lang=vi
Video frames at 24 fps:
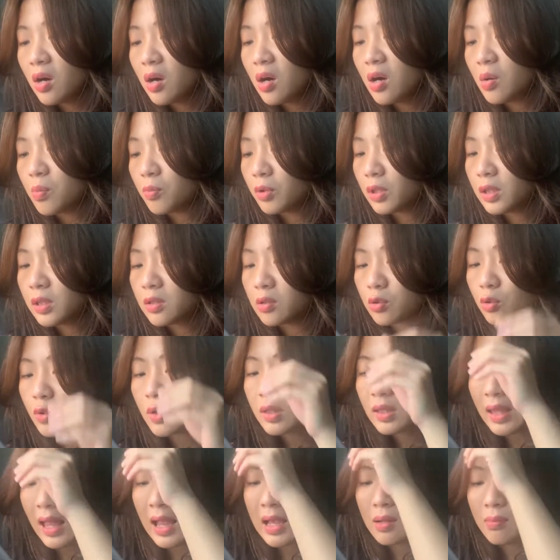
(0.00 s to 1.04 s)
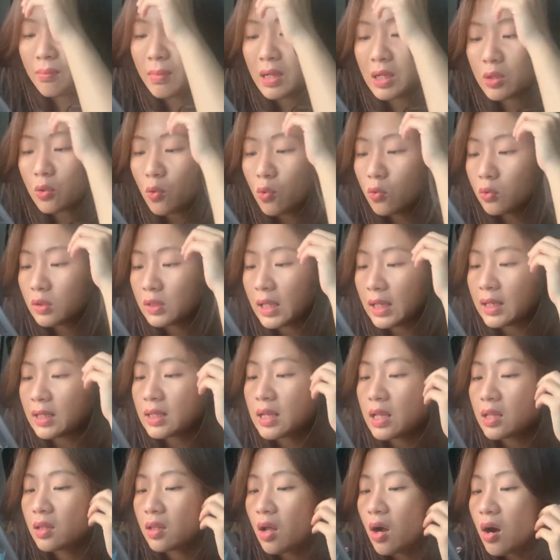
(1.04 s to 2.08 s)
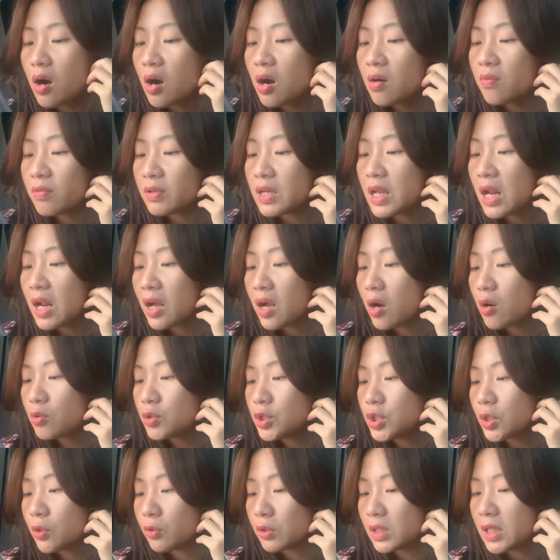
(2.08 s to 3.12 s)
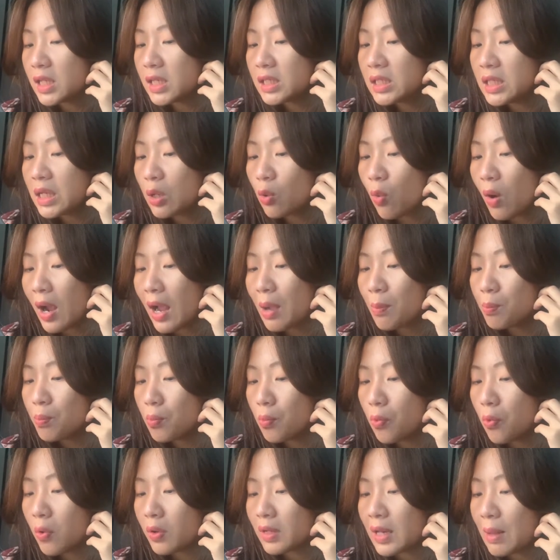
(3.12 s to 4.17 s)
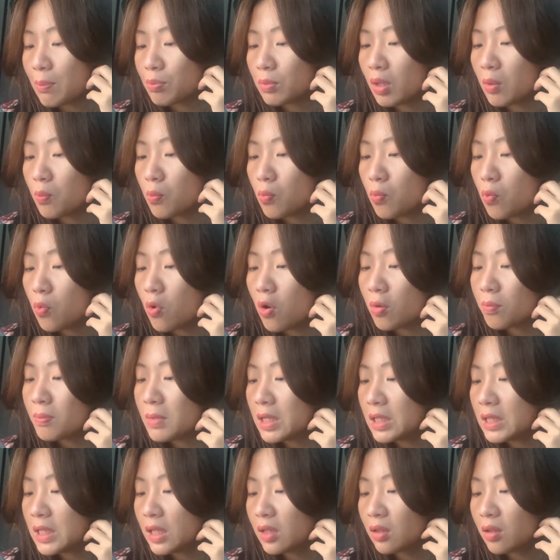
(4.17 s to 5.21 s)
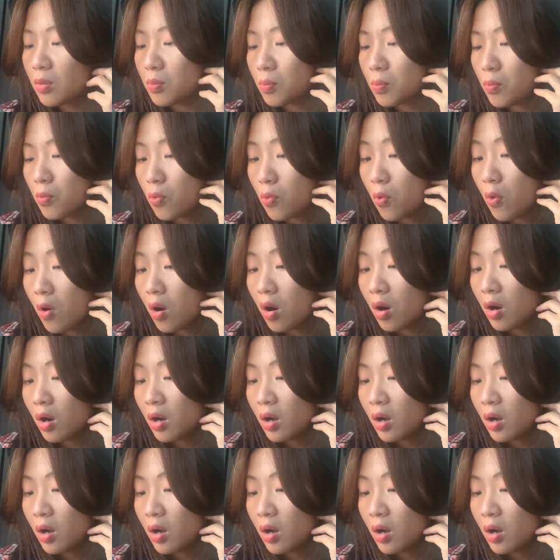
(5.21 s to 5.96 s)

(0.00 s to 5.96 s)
ở một xứ tuyết thanh bình u tịch nên thơ và đây là câu chuyện của thiên nhiên qua các mùa đẹp từng mùa bi thiết từng mùa